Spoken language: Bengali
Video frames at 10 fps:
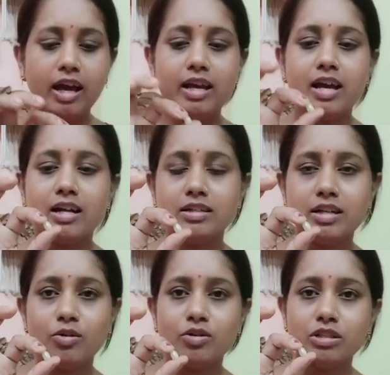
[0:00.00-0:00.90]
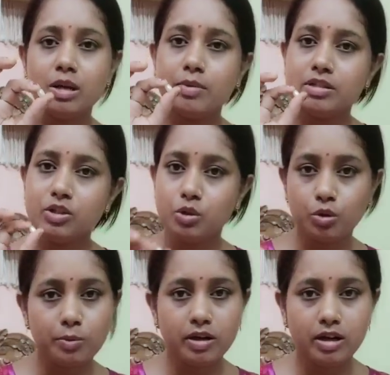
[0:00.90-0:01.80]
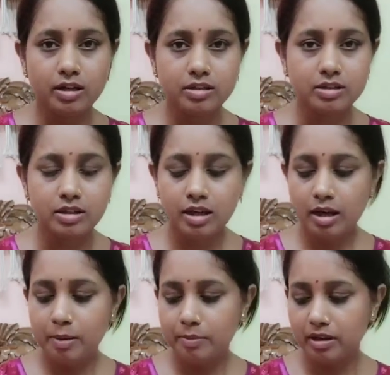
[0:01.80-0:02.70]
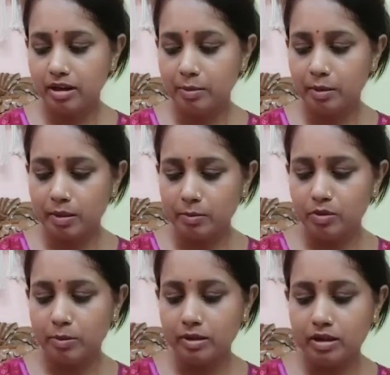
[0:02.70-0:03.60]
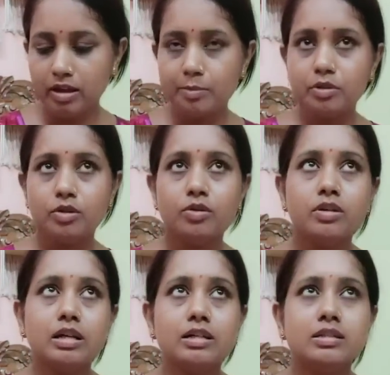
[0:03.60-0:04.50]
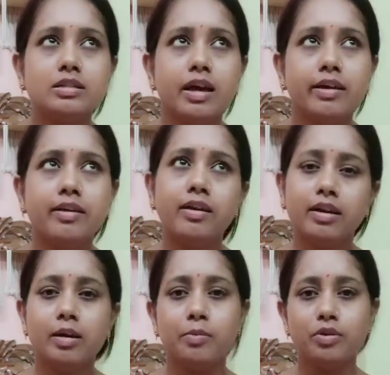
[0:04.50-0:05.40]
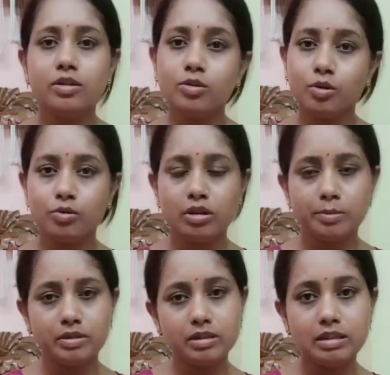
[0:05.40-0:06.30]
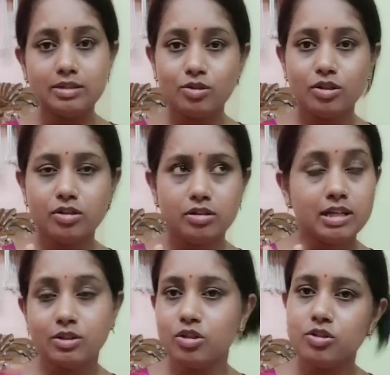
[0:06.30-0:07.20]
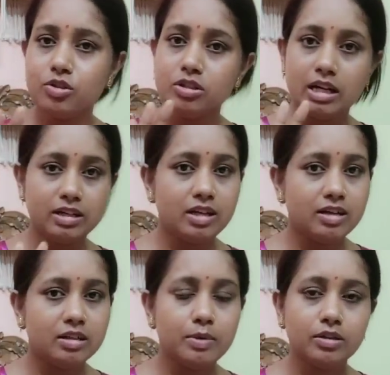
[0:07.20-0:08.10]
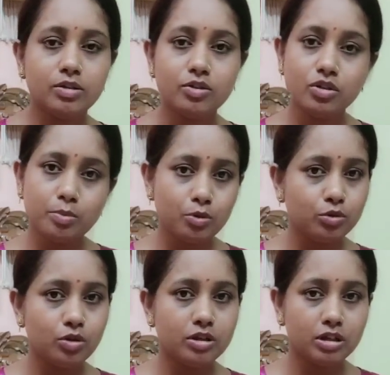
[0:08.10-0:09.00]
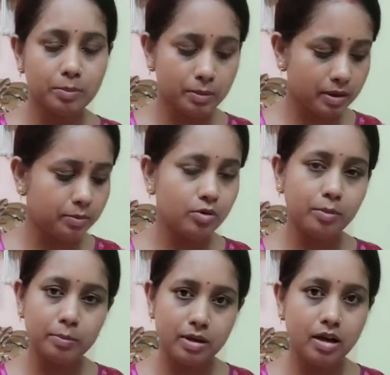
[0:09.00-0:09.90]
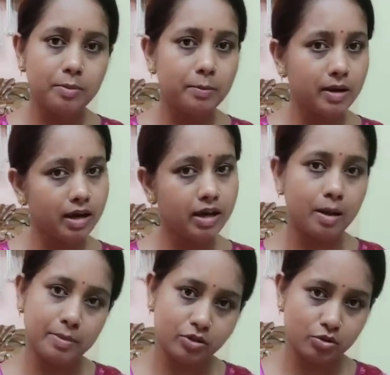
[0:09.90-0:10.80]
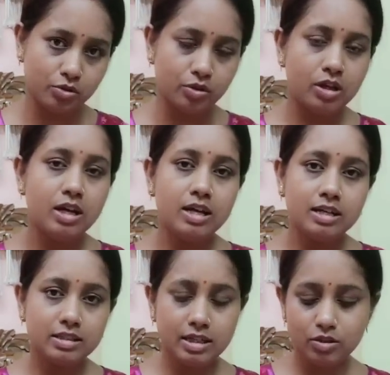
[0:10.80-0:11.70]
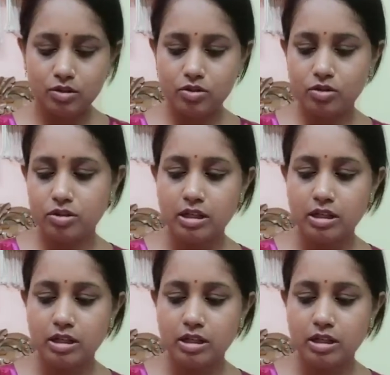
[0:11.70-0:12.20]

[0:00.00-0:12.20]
এই আংটিটা হচ্ছে আমার সেই ছোটোবেলার আংটি মানে আমার বাবু আমাকে আমি তখন ক্লাস নাইন না টেনে পড়ি তখন আমাদের তিনজনের চারজনের জন্য চারটে আংটি বানানো হয়েছিল মুক্তর আংটি আমার বাবু আমার মা আমার ভাই আর আমার জন্য চারজনের জন্য